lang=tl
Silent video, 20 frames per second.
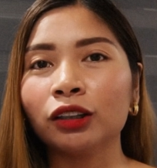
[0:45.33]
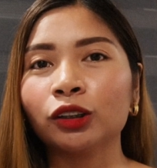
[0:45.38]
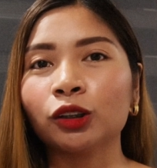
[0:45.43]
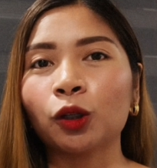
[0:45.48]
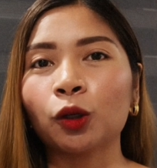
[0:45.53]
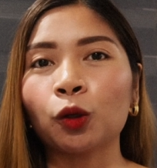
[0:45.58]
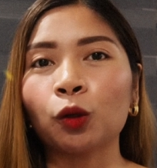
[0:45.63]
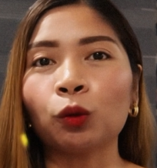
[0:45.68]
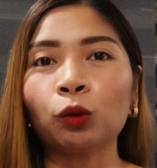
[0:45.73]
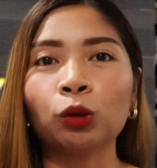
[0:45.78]

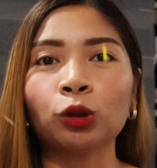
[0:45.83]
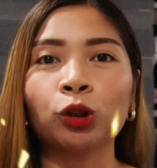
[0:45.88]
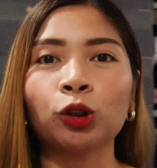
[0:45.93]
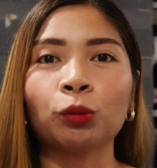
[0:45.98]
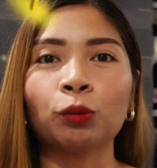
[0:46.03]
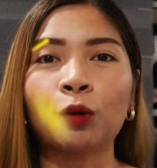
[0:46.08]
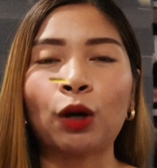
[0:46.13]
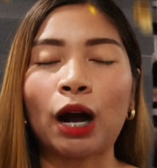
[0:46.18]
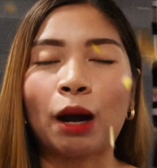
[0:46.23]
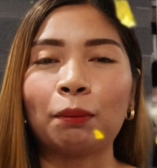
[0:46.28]
so kung gusto
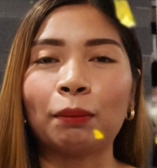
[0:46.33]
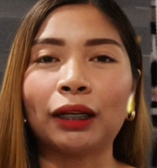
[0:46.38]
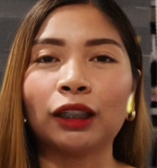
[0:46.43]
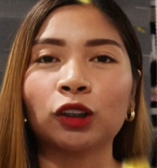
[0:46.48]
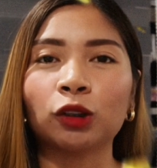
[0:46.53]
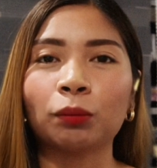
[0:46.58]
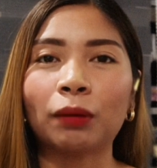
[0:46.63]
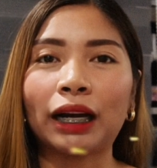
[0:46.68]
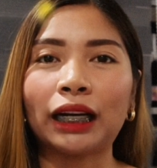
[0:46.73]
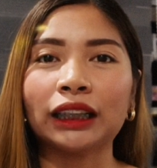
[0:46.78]
mo nga pa
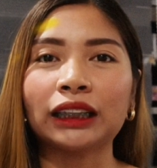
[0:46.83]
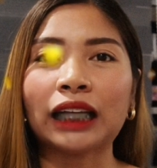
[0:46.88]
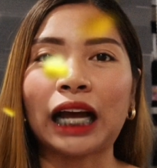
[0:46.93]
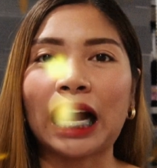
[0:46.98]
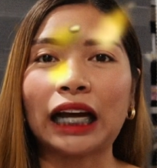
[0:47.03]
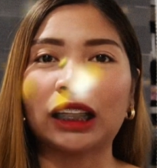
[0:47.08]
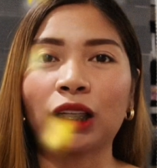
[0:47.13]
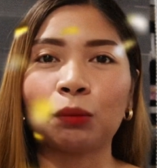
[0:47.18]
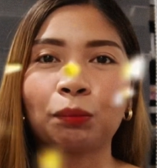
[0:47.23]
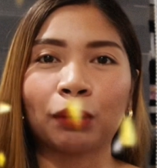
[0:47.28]
sumali sa
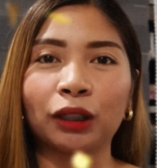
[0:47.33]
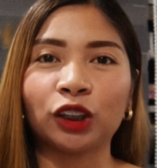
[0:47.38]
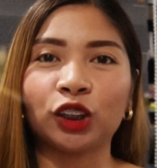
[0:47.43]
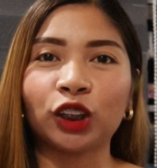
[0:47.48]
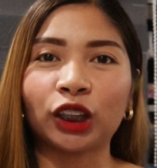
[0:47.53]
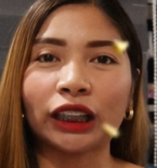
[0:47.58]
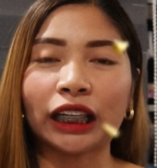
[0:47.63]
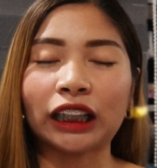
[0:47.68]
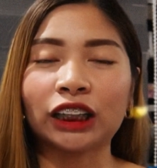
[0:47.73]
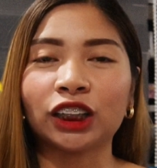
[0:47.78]
ating
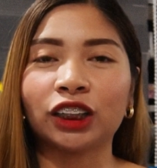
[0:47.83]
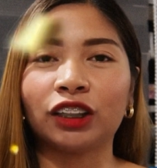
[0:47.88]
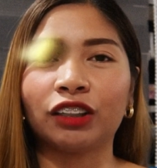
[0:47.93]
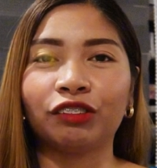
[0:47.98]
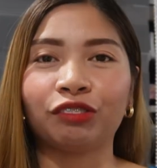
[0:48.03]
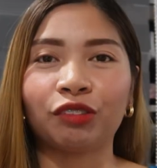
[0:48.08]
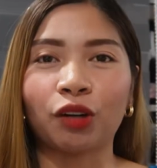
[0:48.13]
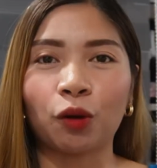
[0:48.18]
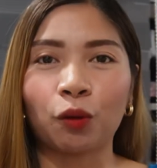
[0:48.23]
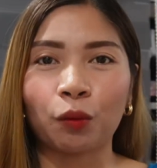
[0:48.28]
pag-Gcash
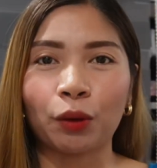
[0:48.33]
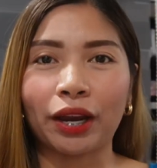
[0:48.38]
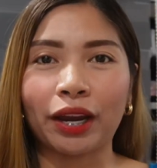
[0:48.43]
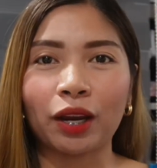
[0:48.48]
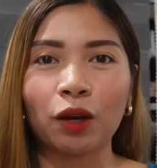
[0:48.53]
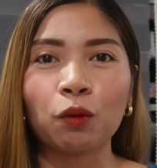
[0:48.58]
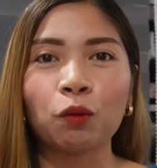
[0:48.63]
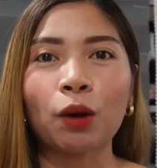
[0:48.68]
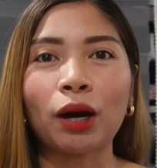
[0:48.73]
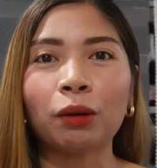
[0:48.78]

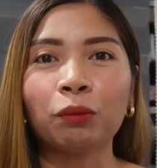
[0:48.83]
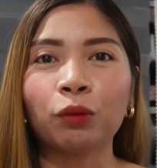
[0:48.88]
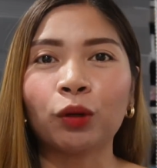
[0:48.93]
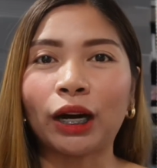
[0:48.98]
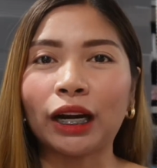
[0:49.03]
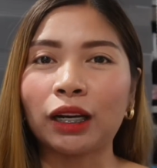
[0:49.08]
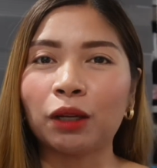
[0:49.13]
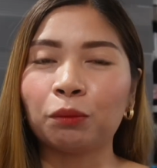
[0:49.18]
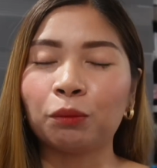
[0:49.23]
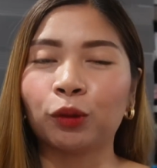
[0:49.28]
giveaway, huwag mong
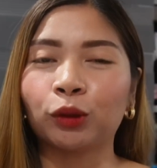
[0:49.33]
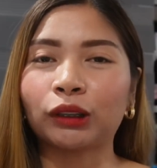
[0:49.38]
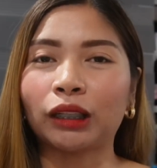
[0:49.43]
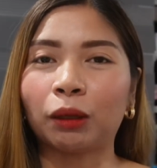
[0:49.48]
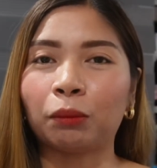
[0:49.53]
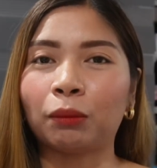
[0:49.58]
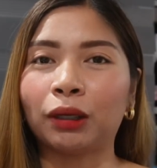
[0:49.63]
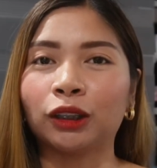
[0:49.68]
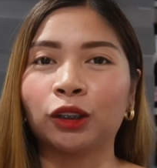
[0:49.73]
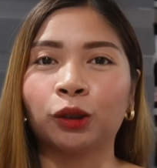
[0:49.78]

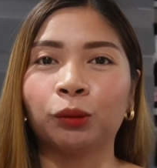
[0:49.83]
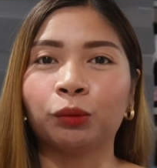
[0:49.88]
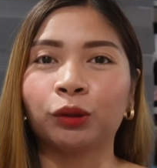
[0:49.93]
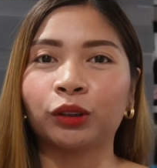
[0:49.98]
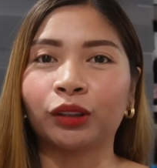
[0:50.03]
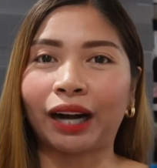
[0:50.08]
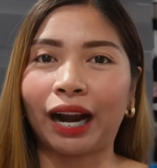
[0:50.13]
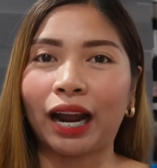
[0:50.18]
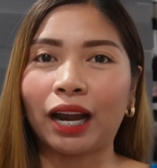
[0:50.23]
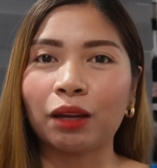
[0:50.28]
kalimutang
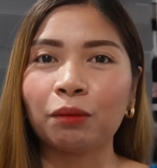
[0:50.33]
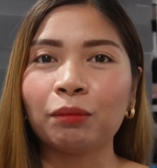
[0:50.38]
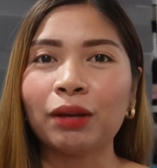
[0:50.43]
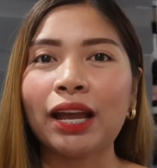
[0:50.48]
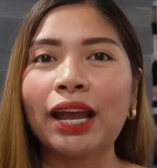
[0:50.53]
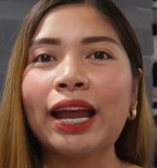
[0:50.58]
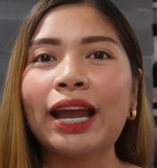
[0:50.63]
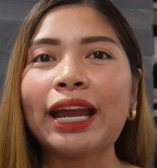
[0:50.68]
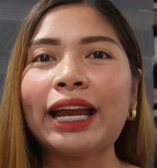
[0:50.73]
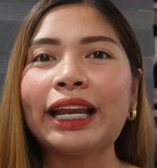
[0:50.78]
mag-subscribe,
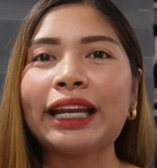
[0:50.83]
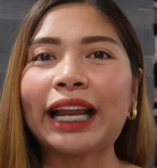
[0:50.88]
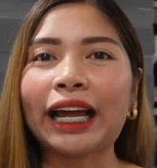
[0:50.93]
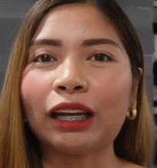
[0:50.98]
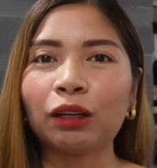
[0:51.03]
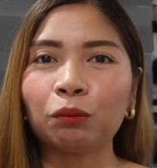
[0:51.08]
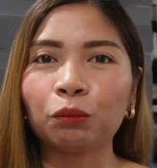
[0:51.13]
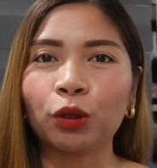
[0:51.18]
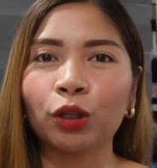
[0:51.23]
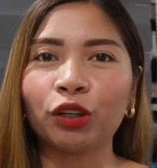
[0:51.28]

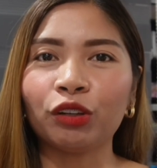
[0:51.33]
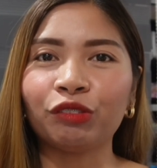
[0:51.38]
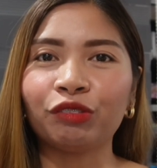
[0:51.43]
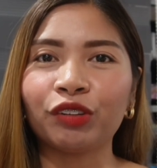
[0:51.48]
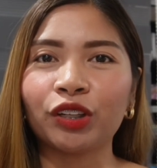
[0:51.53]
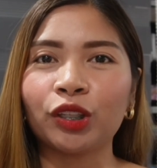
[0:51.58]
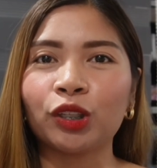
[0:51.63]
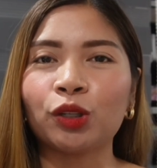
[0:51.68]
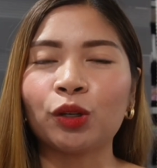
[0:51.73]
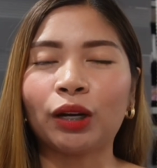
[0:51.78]
i-like mo yung
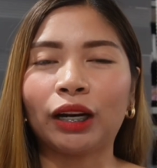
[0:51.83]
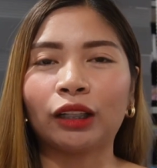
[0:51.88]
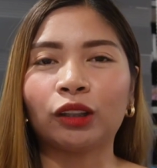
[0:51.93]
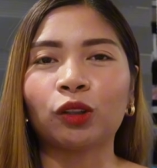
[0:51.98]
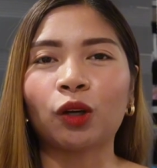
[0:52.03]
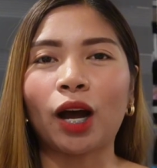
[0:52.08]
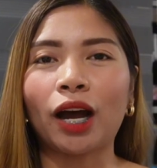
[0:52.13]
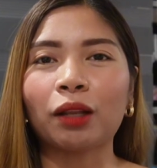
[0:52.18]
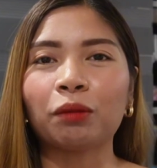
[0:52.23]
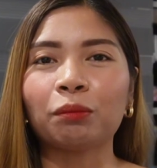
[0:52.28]
video na
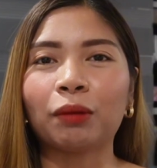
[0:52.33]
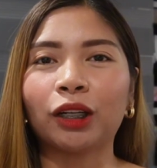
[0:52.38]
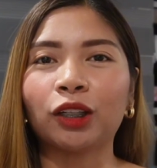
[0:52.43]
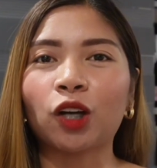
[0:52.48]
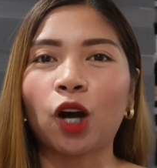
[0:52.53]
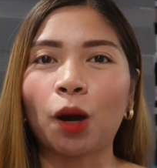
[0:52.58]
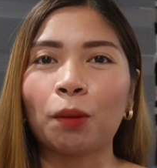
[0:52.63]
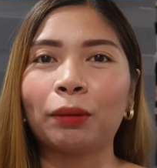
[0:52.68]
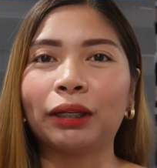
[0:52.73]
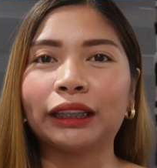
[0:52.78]
to at
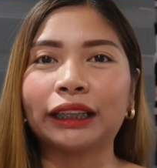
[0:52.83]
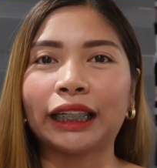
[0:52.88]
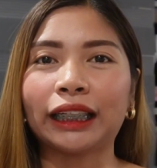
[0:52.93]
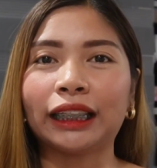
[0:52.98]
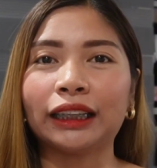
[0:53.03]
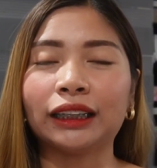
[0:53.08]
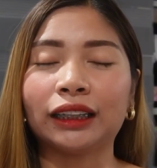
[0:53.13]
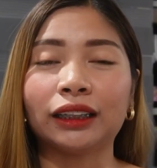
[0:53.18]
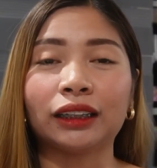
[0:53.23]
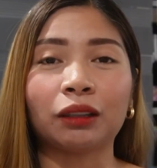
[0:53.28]
mag-comment ka
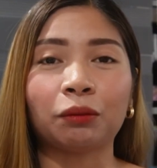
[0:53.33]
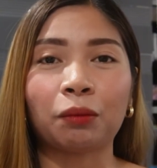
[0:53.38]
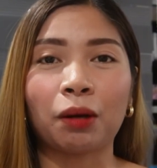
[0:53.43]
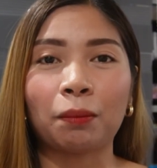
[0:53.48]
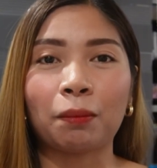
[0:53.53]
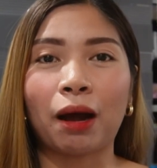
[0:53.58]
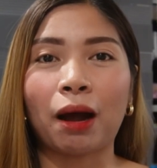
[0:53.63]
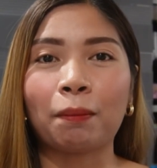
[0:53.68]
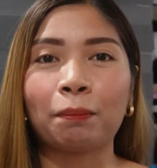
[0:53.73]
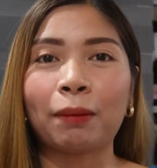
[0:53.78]
na dyan sa
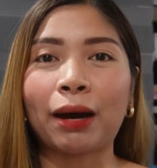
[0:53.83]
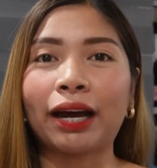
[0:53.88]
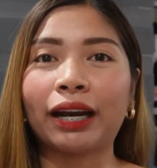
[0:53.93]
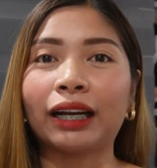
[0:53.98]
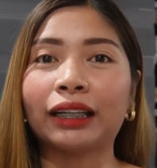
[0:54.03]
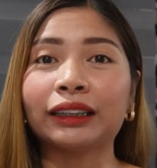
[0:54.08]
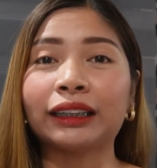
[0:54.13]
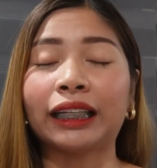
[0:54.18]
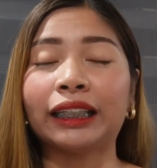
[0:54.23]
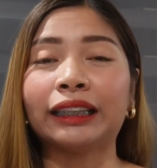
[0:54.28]
baba
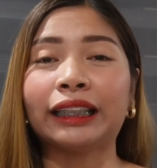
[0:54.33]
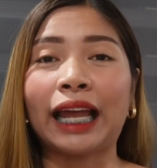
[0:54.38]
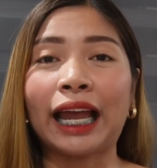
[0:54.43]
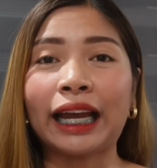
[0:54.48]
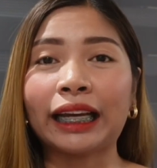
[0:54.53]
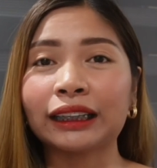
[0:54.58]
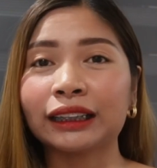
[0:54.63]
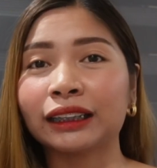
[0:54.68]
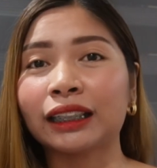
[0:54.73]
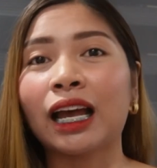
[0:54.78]
para sa
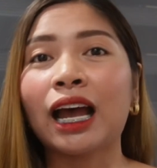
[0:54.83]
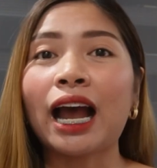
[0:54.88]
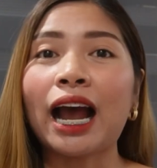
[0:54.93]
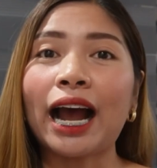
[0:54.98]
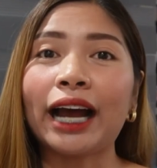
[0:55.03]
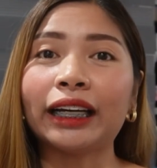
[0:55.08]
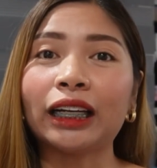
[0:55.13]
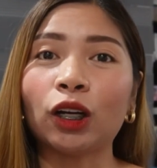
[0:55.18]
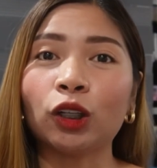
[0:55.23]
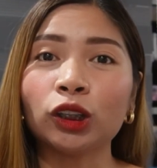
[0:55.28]
next
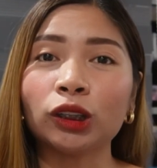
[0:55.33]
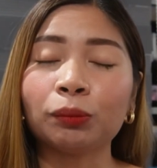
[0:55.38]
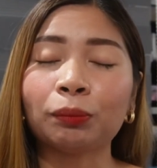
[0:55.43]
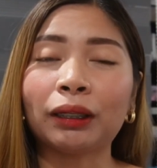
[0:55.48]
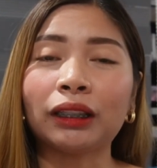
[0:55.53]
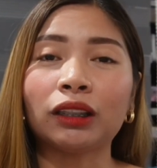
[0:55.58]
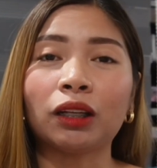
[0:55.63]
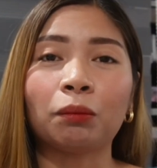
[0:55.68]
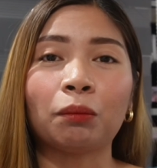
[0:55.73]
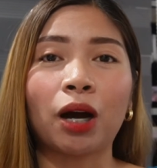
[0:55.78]

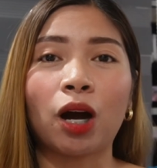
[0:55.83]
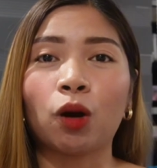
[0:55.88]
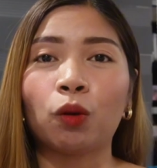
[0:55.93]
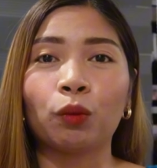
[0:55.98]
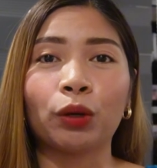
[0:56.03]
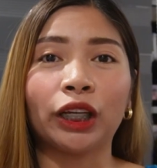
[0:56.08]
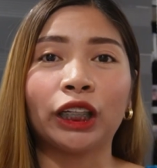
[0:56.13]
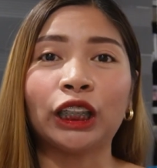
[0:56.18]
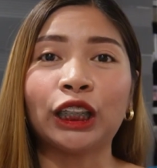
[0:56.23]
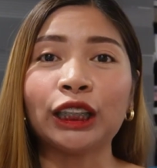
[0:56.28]
announcement ng mga
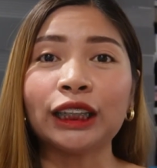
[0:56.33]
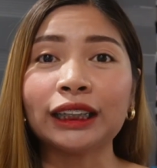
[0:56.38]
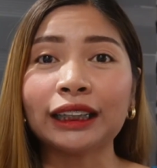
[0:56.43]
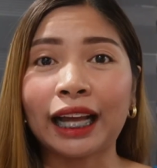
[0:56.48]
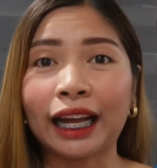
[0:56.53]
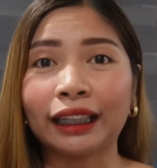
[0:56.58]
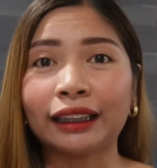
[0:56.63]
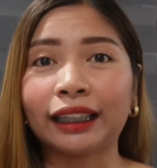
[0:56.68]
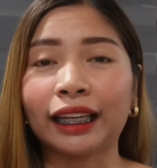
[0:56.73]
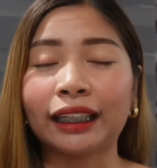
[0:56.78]
winners
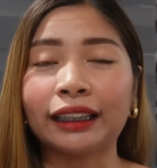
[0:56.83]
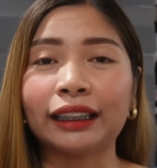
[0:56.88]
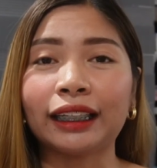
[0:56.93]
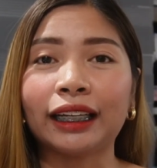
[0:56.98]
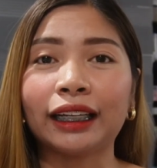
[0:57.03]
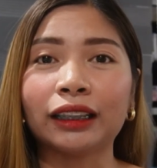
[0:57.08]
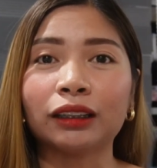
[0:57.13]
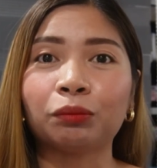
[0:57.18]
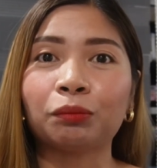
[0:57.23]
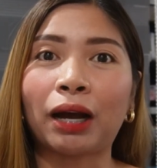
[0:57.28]
natin
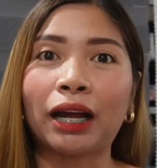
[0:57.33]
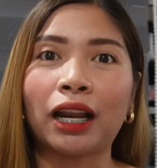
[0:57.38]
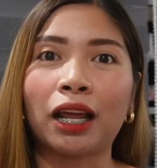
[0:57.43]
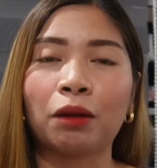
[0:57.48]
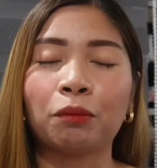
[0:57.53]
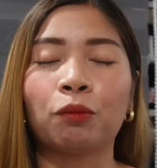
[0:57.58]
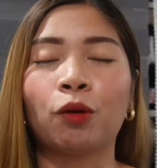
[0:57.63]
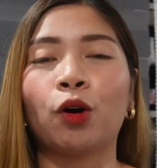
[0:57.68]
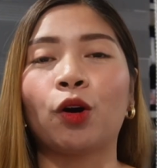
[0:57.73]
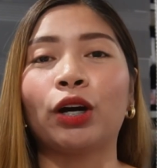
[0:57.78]
is malay
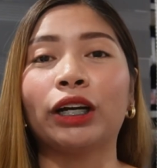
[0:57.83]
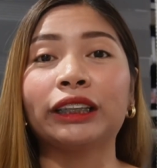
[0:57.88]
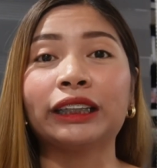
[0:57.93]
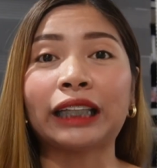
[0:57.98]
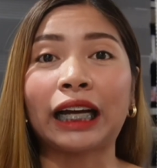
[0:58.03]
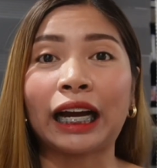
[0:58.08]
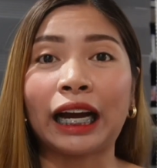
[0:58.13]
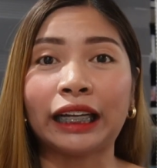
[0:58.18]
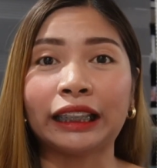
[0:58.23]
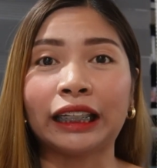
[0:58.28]
mo,
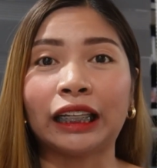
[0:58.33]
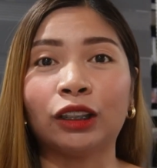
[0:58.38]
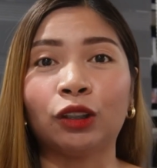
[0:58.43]
isa ka na